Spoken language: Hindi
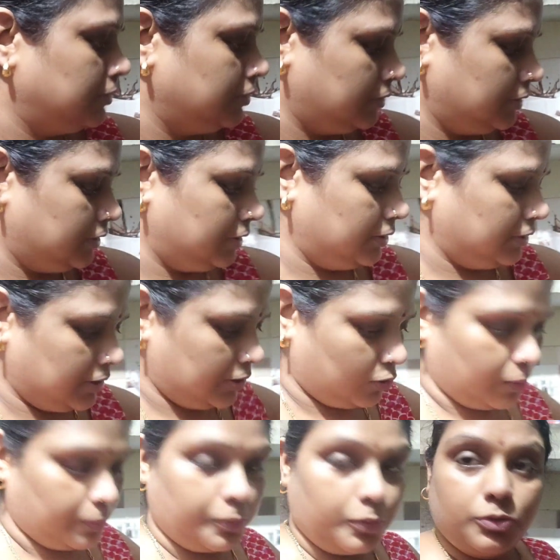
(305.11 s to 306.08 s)
लेकिन ये
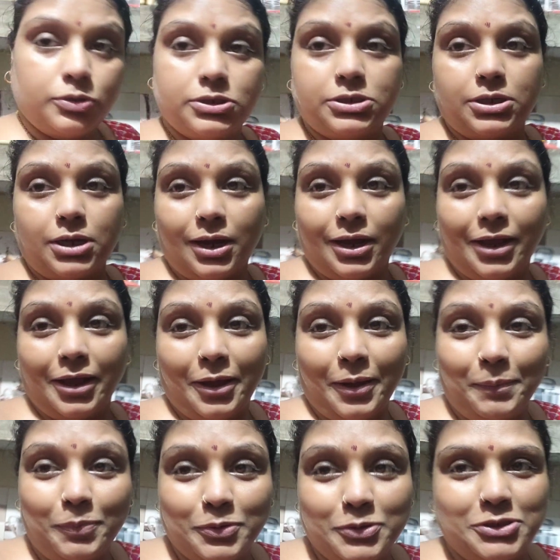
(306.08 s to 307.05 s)
अपोजिट आ गया
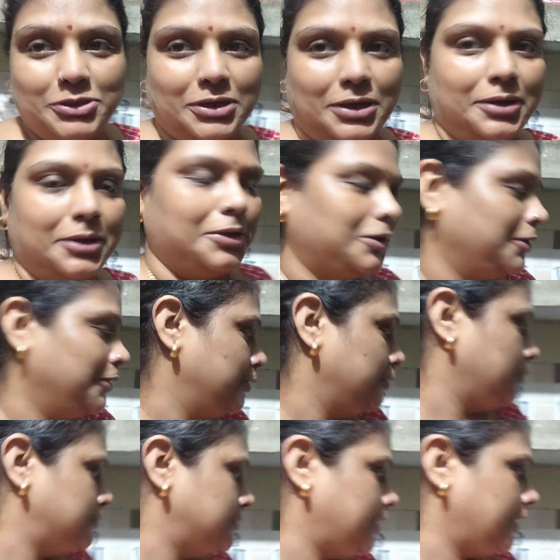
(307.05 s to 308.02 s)
भुजिया
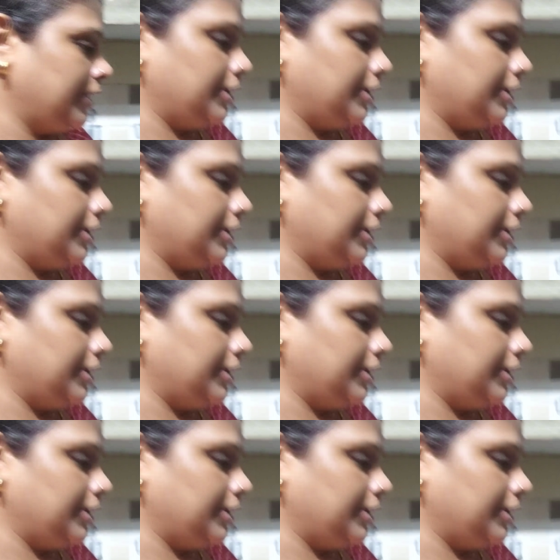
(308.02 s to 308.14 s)
तो जा